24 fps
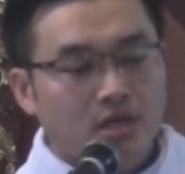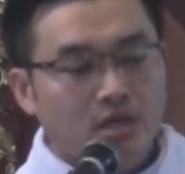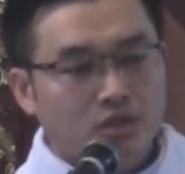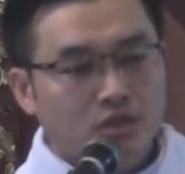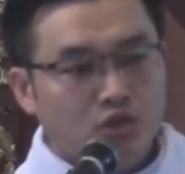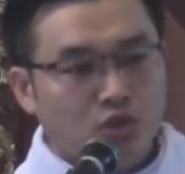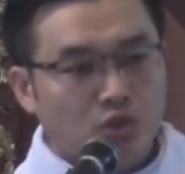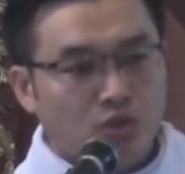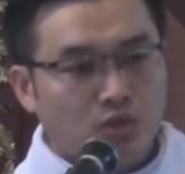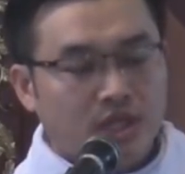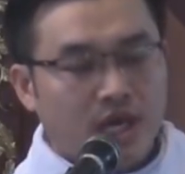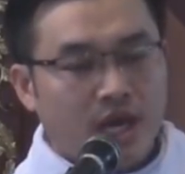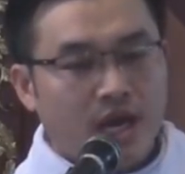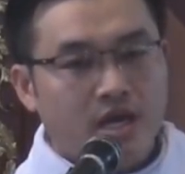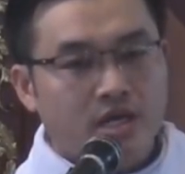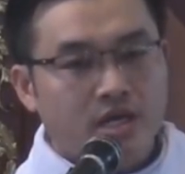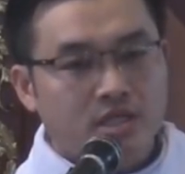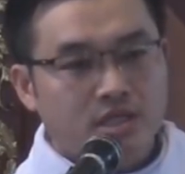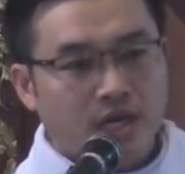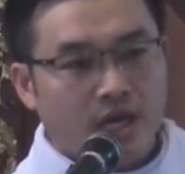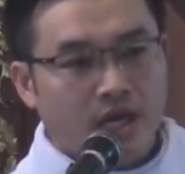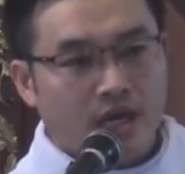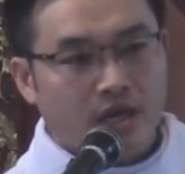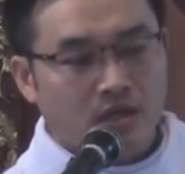chúng ta
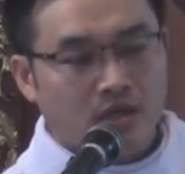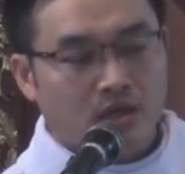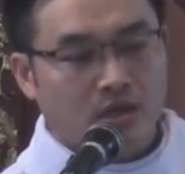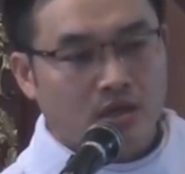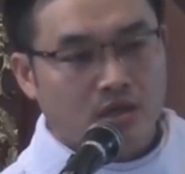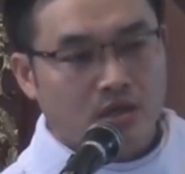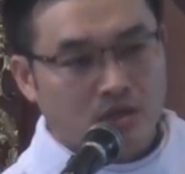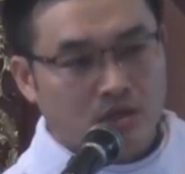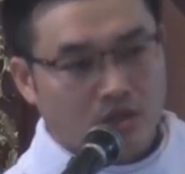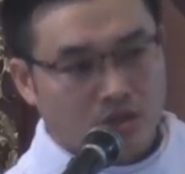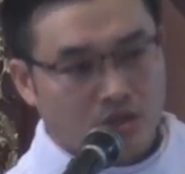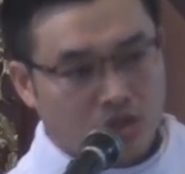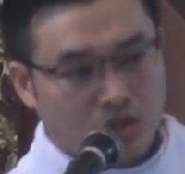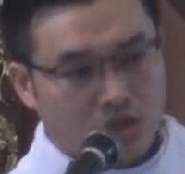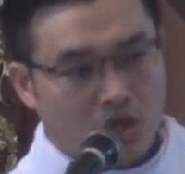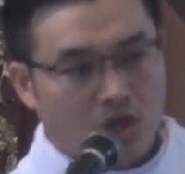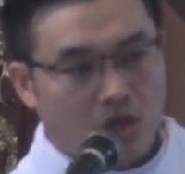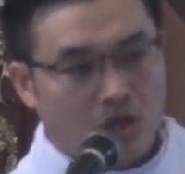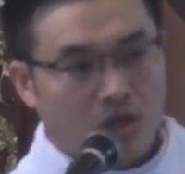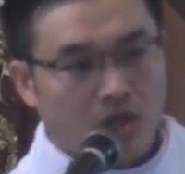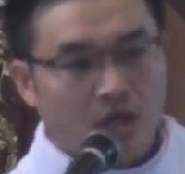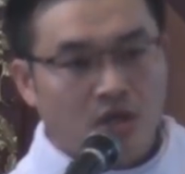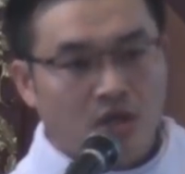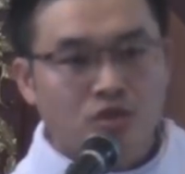sẽ được hưởng
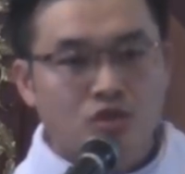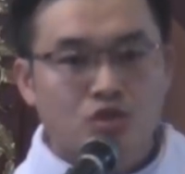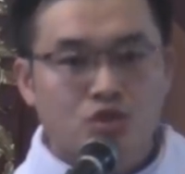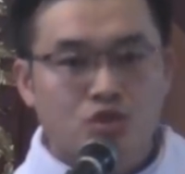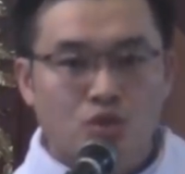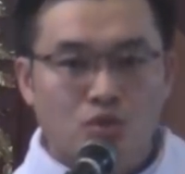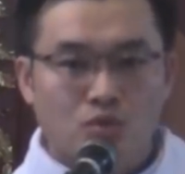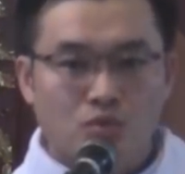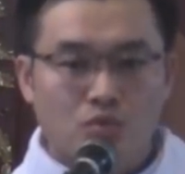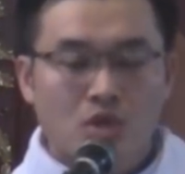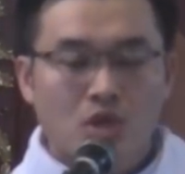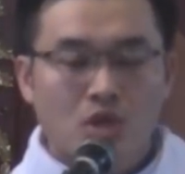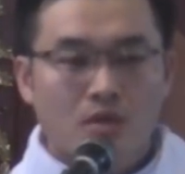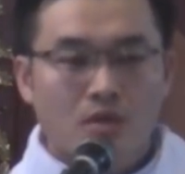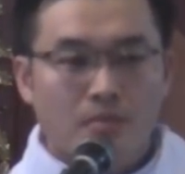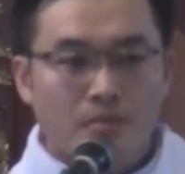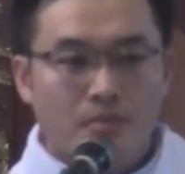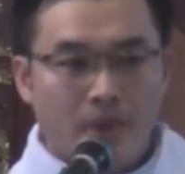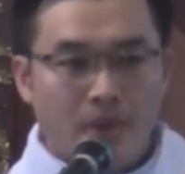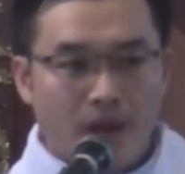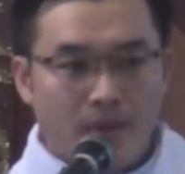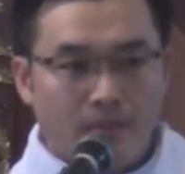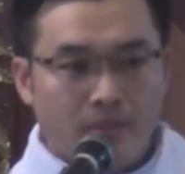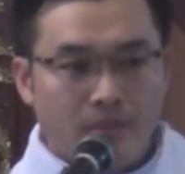tròn ân sủng
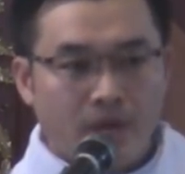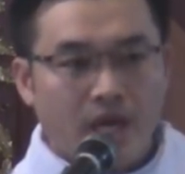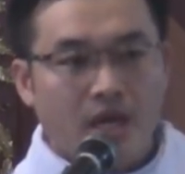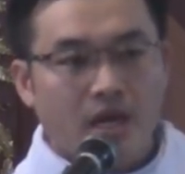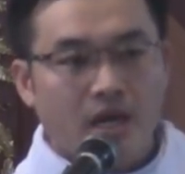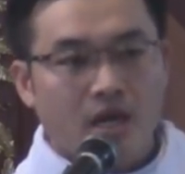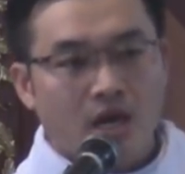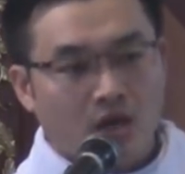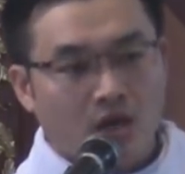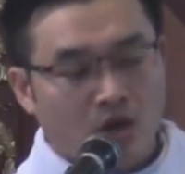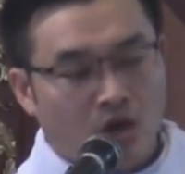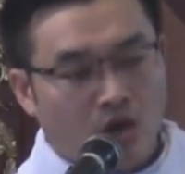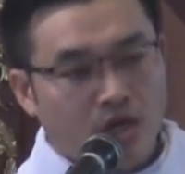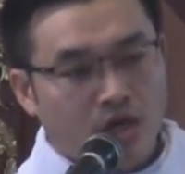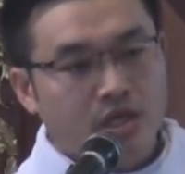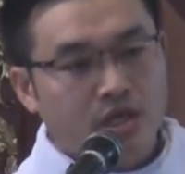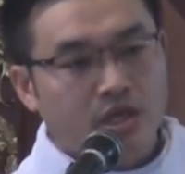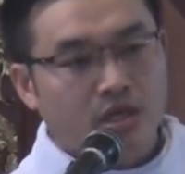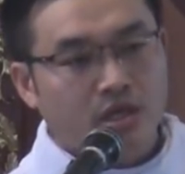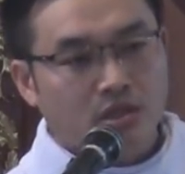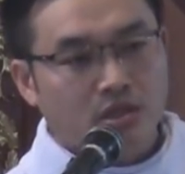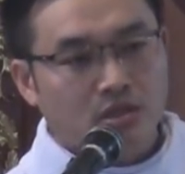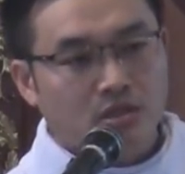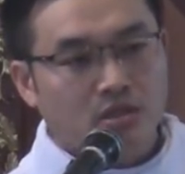mà mẹ đã đón
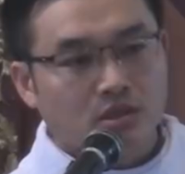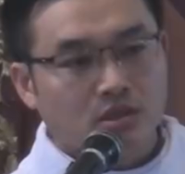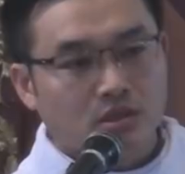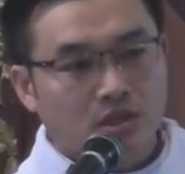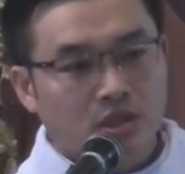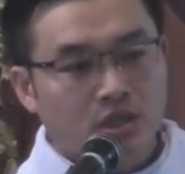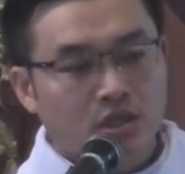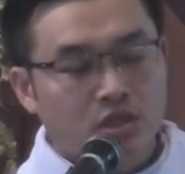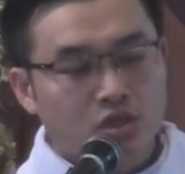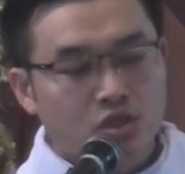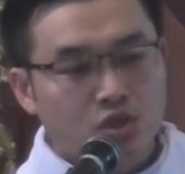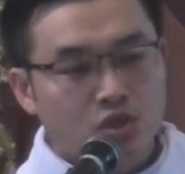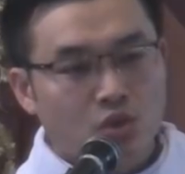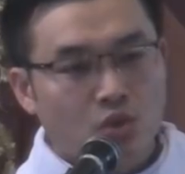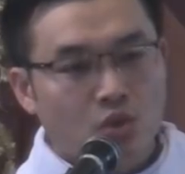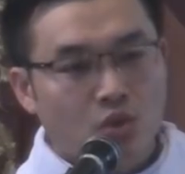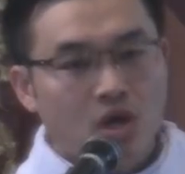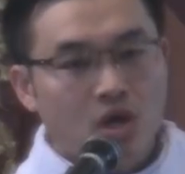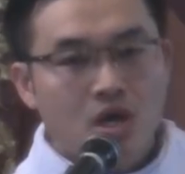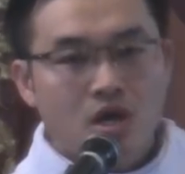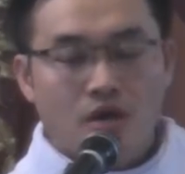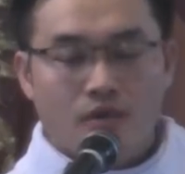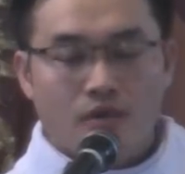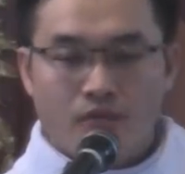nhận từ Thiên Chúa
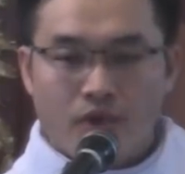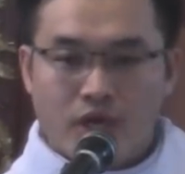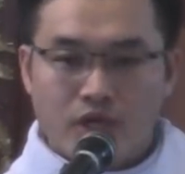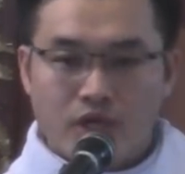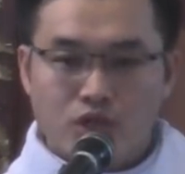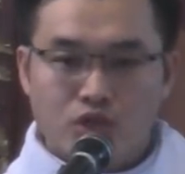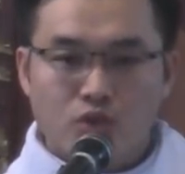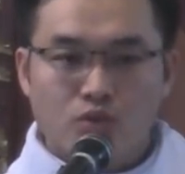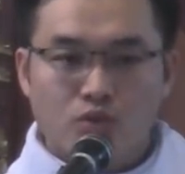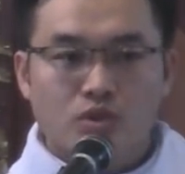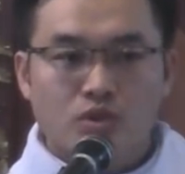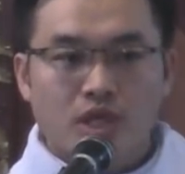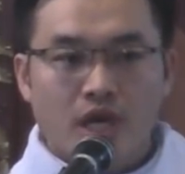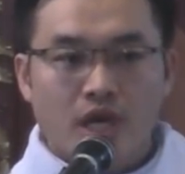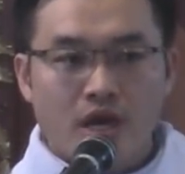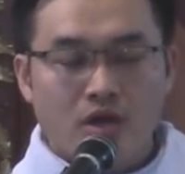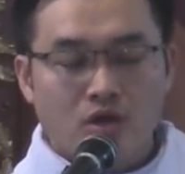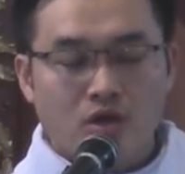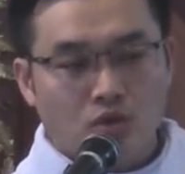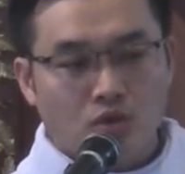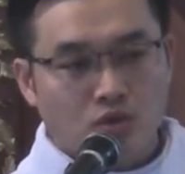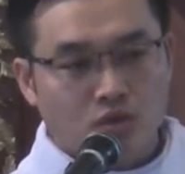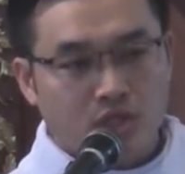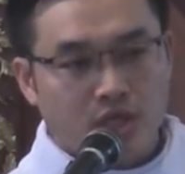và chúng ta
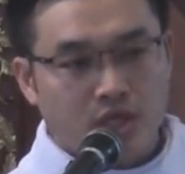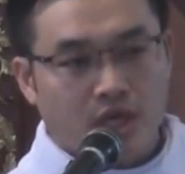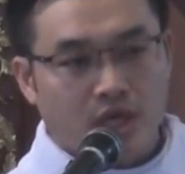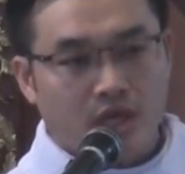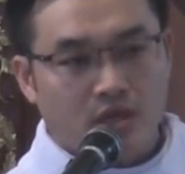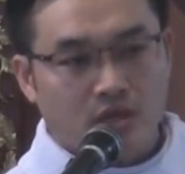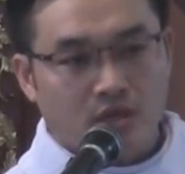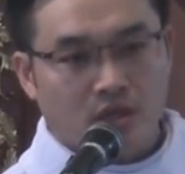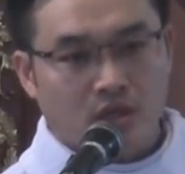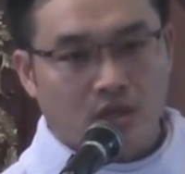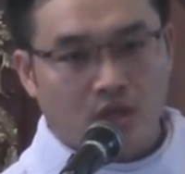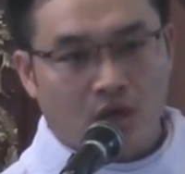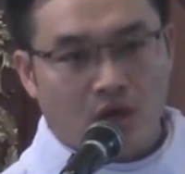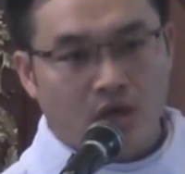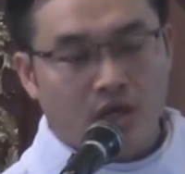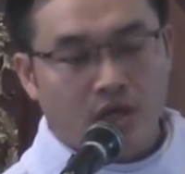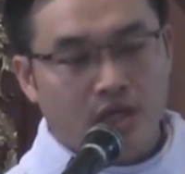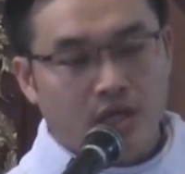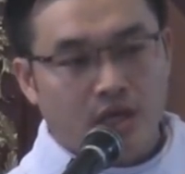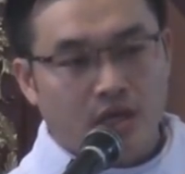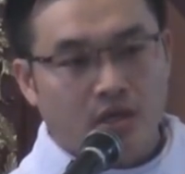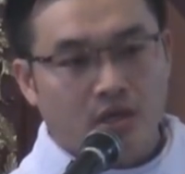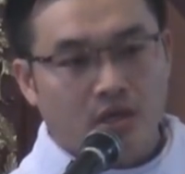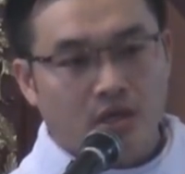cũng sẽ được đón
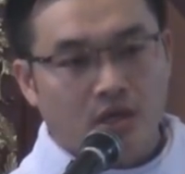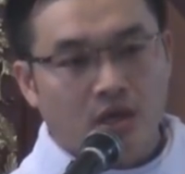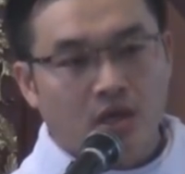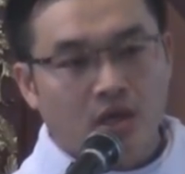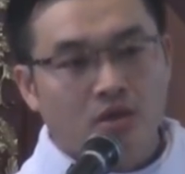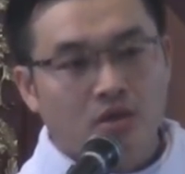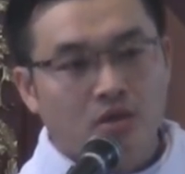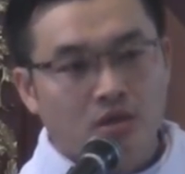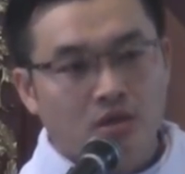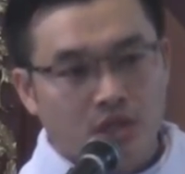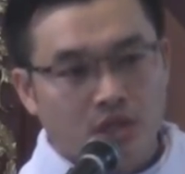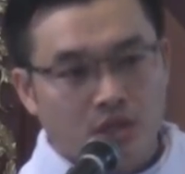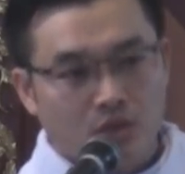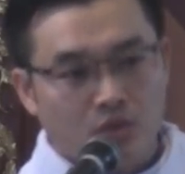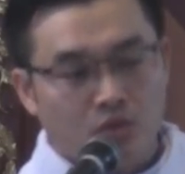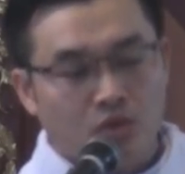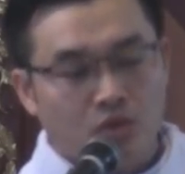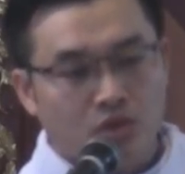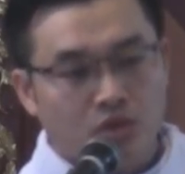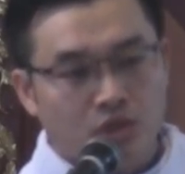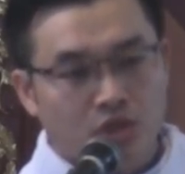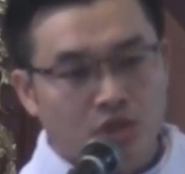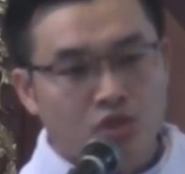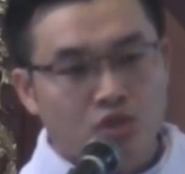nhận ơn nghĩa của
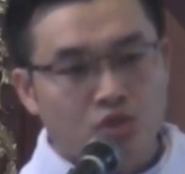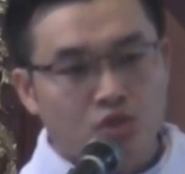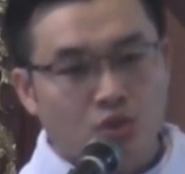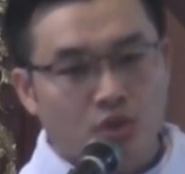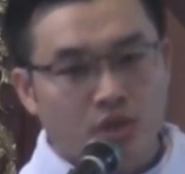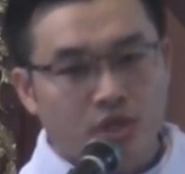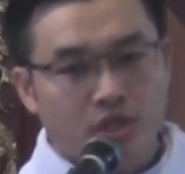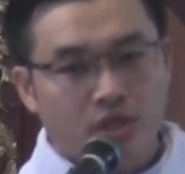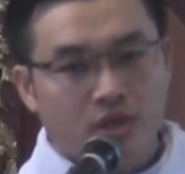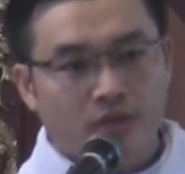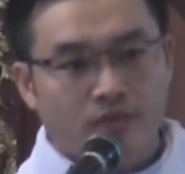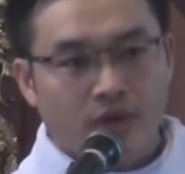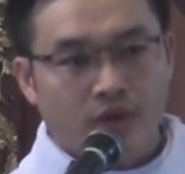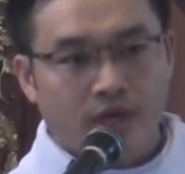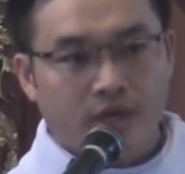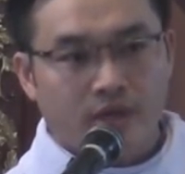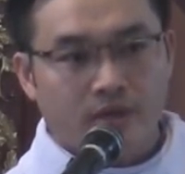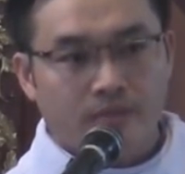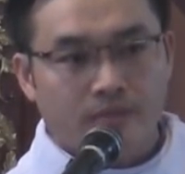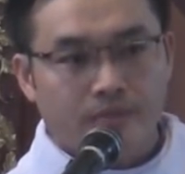Thiên Chúa như vậy.